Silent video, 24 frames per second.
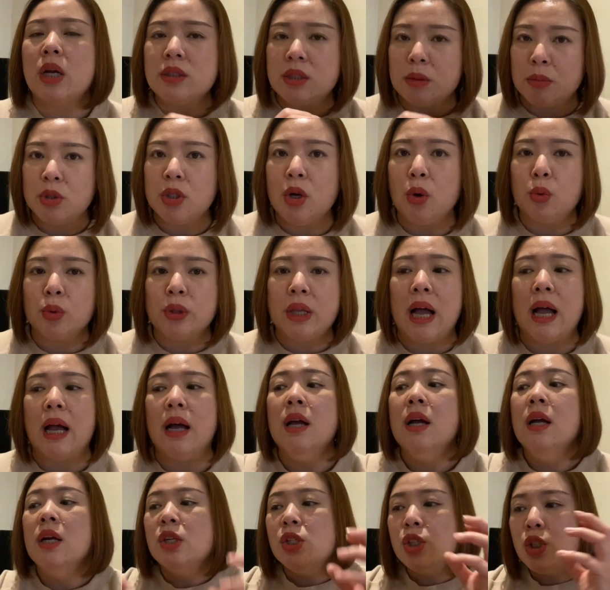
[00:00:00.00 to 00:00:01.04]
怎么照顾它，
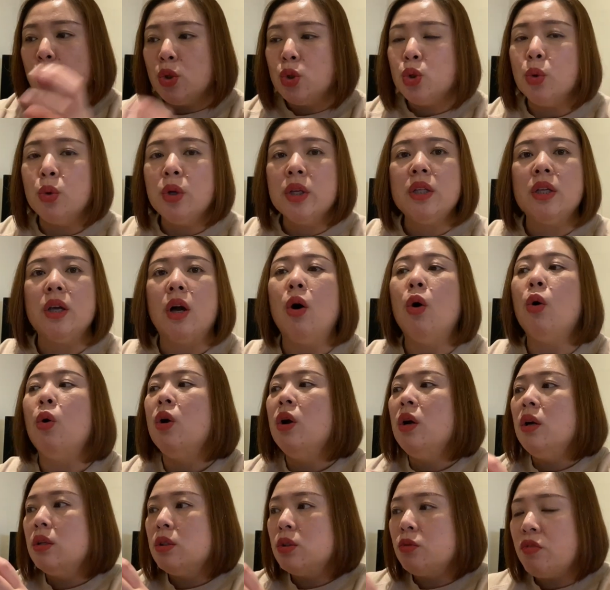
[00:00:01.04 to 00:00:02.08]
生虫了以后，
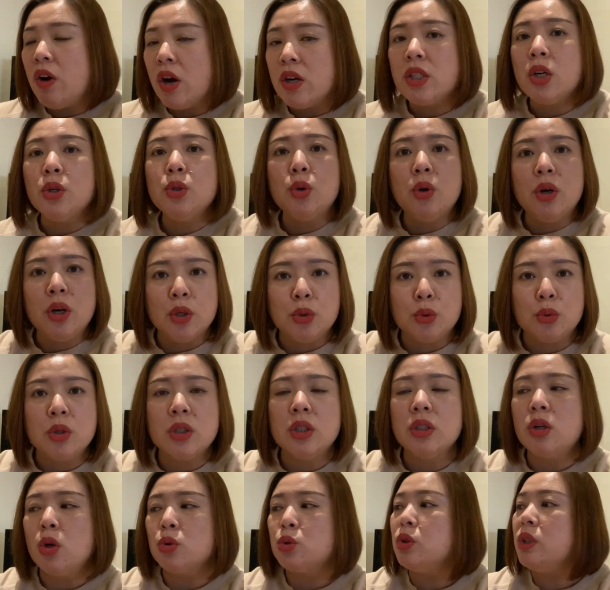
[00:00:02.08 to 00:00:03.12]
网上有很多
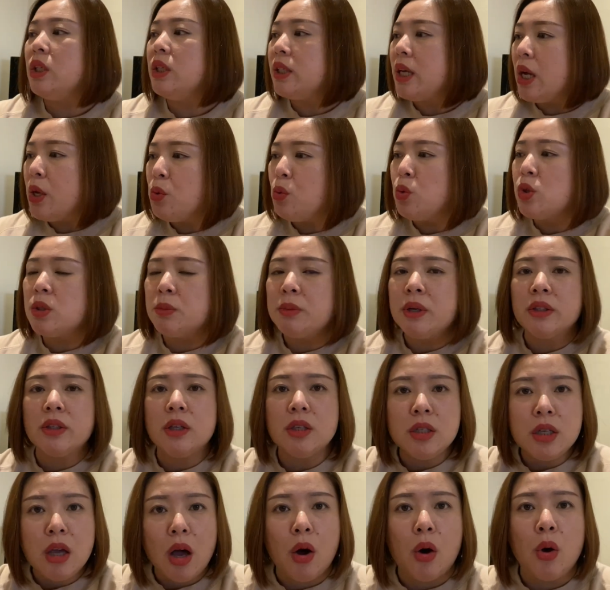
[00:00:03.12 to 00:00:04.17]
人告诉你该用什么样的
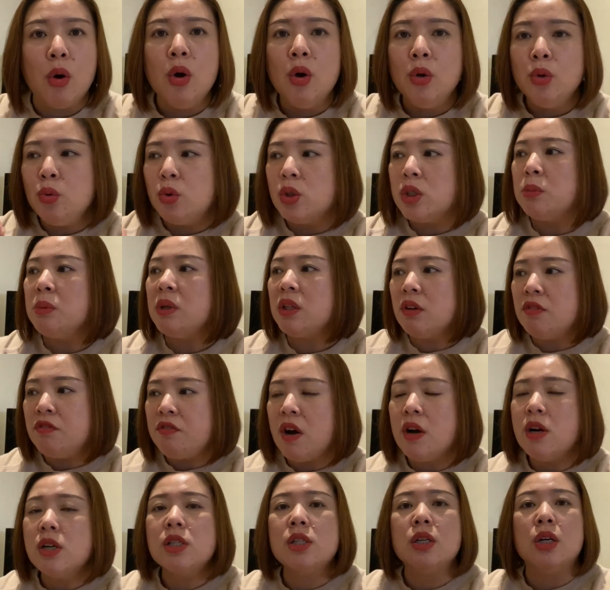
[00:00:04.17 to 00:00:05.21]
药，用什么样的
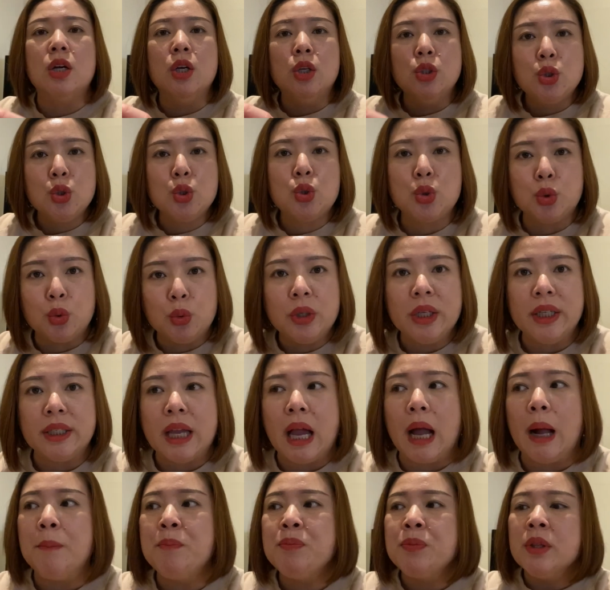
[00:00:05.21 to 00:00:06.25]
方式去处理它。